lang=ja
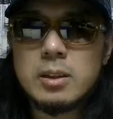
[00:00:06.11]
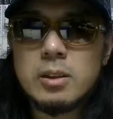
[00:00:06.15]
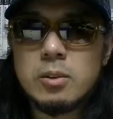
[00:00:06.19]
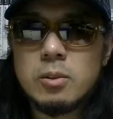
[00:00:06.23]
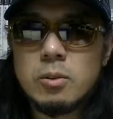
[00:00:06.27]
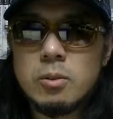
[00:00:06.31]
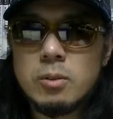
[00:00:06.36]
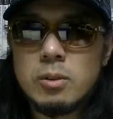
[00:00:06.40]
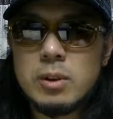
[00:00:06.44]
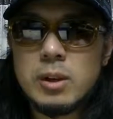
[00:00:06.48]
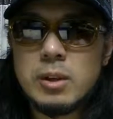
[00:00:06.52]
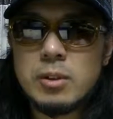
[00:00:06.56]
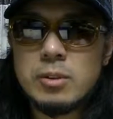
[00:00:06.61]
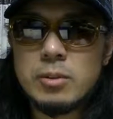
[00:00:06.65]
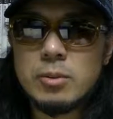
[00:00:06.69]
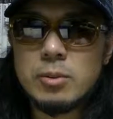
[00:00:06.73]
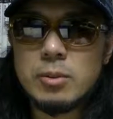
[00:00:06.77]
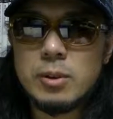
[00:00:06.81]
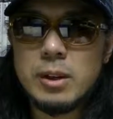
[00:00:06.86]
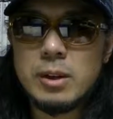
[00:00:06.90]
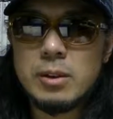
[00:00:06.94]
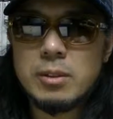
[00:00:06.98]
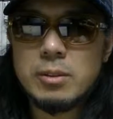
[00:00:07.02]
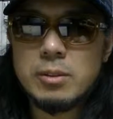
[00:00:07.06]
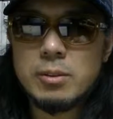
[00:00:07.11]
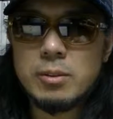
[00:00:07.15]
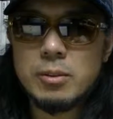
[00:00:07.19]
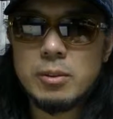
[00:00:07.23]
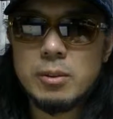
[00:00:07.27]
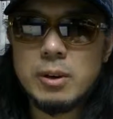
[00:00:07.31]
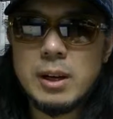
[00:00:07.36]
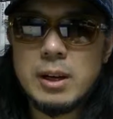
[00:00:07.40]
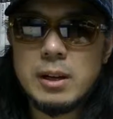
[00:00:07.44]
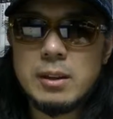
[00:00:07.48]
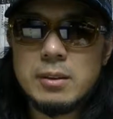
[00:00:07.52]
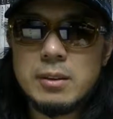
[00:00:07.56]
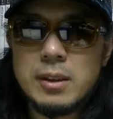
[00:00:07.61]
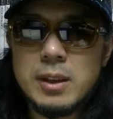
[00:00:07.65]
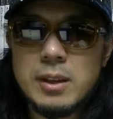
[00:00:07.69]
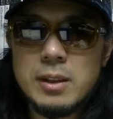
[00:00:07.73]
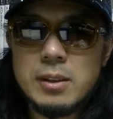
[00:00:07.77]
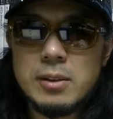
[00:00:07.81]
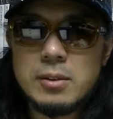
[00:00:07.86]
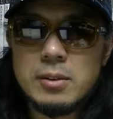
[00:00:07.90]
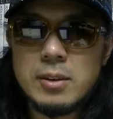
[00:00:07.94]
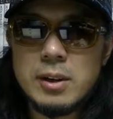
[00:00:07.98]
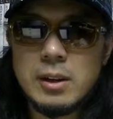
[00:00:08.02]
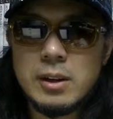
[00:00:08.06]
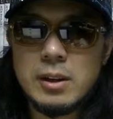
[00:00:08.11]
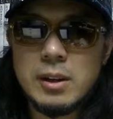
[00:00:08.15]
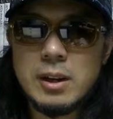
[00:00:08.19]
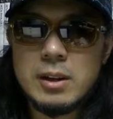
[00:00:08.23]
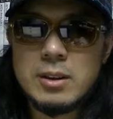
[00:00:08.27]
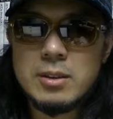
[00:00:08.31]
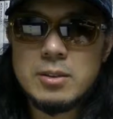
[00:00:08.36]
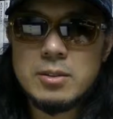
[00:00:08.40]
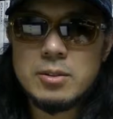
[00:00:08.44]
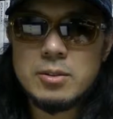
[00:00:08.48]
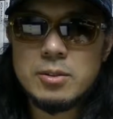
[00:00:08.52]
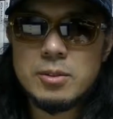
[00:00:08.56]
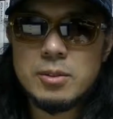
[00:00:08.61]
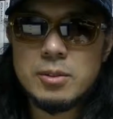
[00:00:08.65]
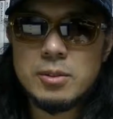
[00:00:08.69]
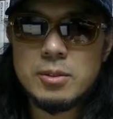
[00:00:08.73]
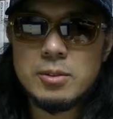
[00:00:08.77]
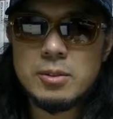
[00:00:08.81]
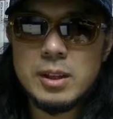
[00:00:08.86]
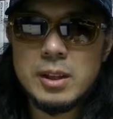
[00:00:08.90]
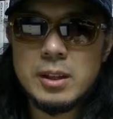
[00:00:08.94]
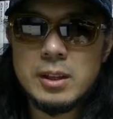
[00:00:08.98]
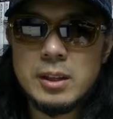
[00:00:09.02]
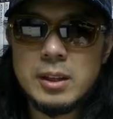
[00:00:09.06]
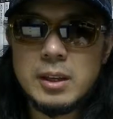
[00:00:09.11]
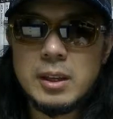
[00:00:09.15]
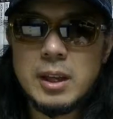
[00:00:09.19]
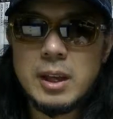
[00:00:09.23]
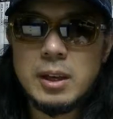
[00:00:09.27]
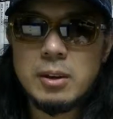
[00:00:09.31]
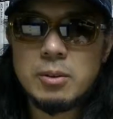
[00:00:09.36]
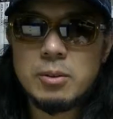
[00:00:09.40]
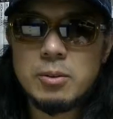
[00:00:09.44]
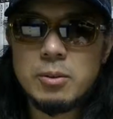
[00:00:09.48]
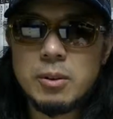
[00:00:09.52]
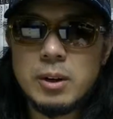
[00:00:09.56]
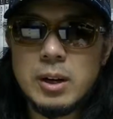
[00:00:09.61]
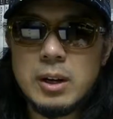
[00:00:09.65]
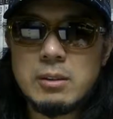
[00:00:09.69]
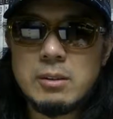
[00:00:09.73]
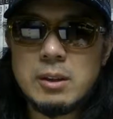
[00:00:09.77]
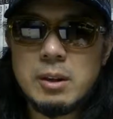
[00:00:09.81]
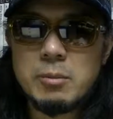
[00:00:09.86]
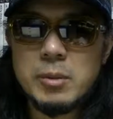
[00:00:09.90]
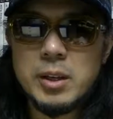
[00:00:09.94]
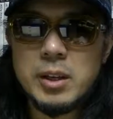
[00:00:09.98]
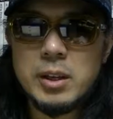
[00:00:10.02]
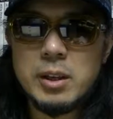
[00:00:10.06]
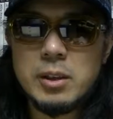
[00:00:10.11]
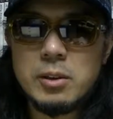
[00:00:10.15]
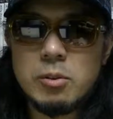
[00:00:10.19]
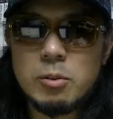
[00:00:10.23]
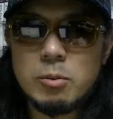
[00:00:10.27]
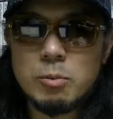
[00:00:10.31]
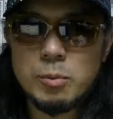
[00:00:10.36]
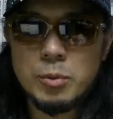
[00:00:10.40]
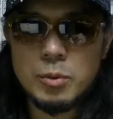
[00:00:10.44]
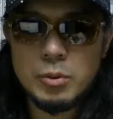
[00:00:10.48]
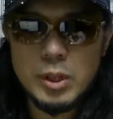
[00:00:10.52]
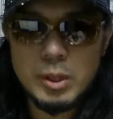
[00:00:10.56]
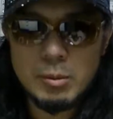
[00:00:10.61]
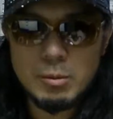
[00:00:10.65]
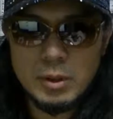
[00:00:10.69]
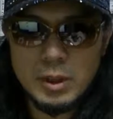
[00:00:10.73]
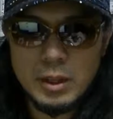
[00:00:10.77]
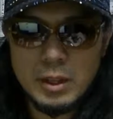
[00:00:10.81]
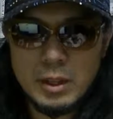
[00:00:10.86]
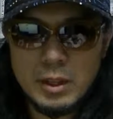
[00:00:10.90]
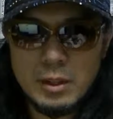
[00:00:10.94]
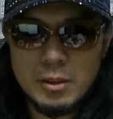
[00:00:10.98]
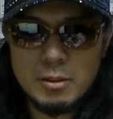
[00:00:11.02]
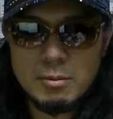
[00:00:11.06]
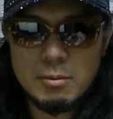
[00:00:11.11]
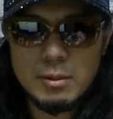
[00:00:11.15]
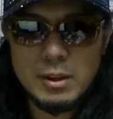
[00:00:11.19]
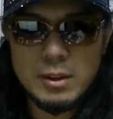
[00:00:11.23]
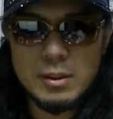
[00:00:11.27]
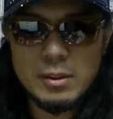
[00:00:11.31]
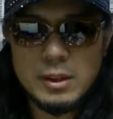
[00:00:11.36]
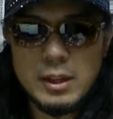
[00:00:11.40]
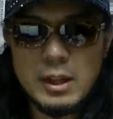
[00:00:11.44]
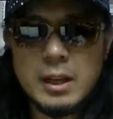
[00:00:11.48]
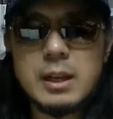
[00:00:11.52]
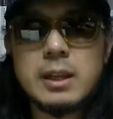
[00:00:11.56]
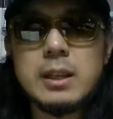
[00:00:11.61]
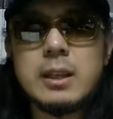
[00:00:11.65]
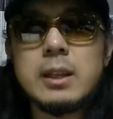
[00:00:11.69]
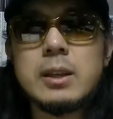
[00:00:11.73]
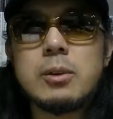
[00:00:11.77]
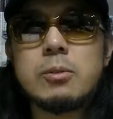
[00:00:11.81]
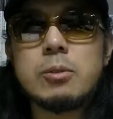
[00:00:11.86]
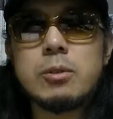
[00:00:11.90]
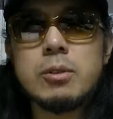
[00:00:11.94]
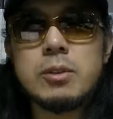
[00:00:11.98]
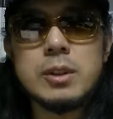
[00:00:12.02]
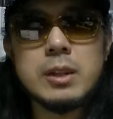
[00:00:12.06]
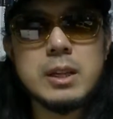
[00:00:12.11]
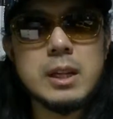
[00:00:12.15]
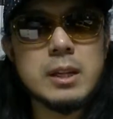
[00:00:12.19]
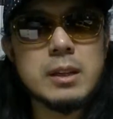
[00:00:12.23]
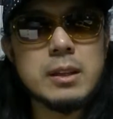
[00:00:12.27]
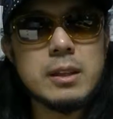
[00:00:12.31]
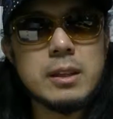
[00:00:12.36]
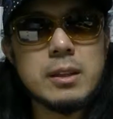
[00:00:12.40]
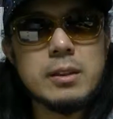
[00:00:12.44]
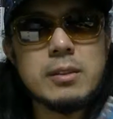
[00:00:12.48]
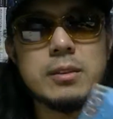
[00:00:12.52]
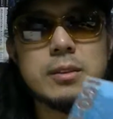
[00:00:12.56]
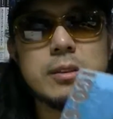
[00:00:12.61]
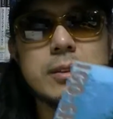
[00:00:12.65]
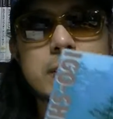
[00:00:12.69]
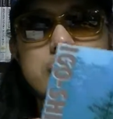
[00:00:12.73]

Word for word: 今回紹介するのは1989年にヘクトがファミリーコンピュータ向けに発売した囲碁指南です、